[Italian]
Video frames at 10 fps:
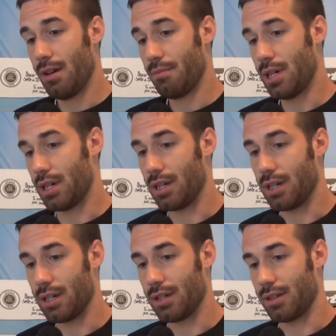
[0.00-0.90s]

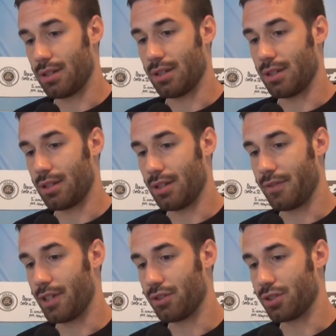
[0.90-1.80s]
Ma a
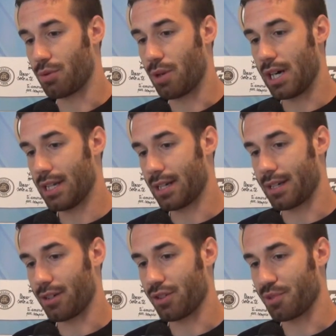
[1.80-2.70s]
livello di squadra, che
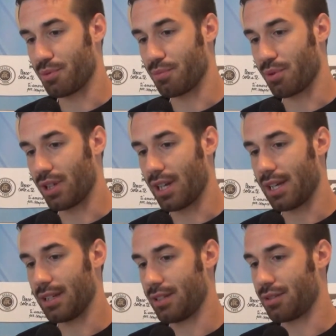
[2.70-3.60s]
è la cosa più
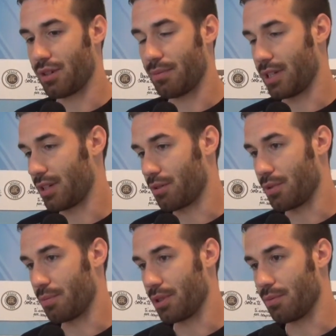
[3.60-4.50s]
importante, sicuramente, come
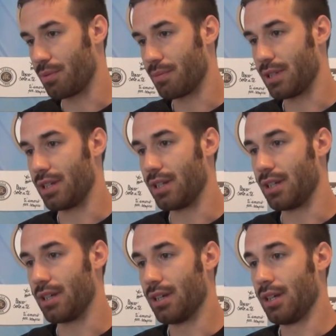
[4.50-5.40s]
ripeto prima,
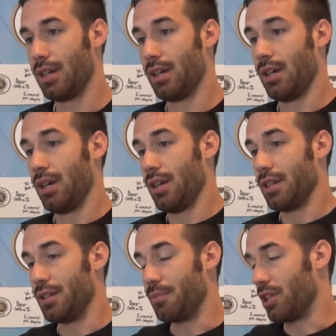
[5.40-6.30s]
di,
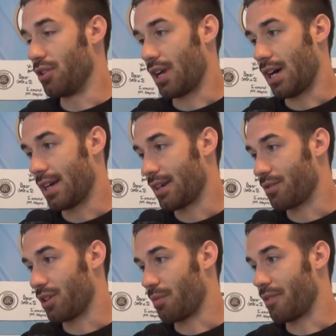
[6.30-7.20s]
di migliorare
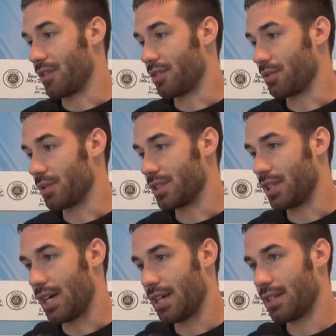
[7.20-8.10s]
quello che abbiamo fatto in questi
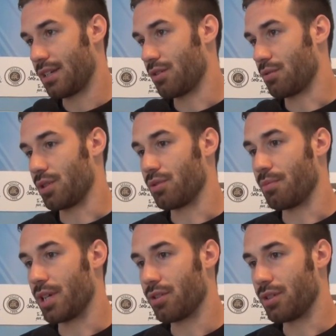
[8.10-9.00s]
anni o
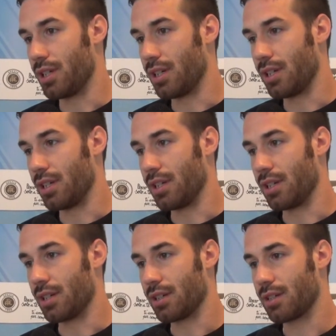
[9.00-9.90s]
quantomeno
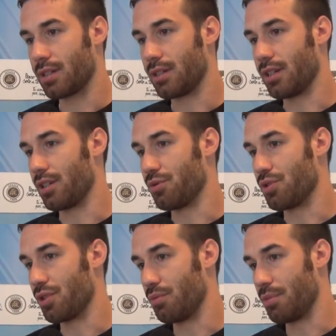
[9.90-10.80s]
di, di
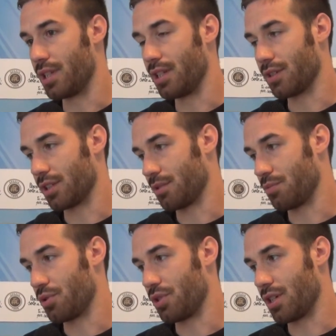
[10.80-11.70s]
raggiungere l'obiettivo che siamo
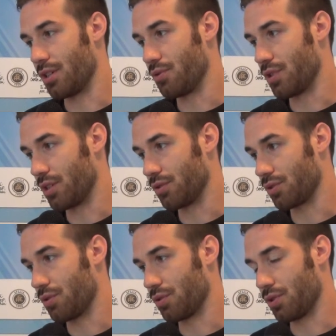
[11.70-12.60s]
riusciti a raggiungere l'anno
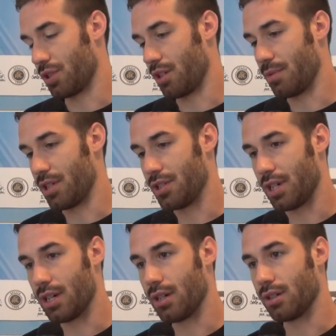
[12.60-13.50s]
scorso, sarebbe già
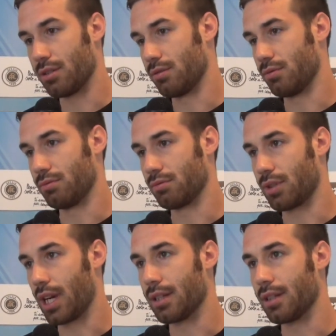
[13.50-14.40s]
un
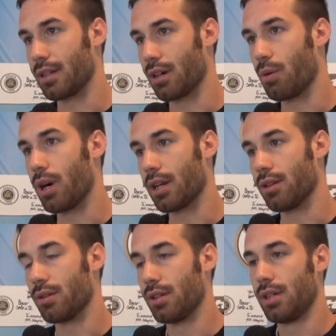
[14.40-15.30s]
grande
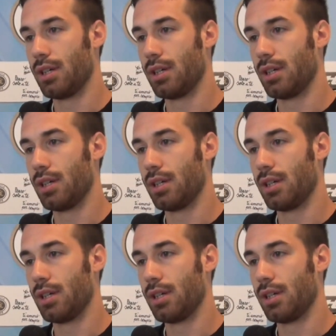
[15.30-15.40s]
traguardo.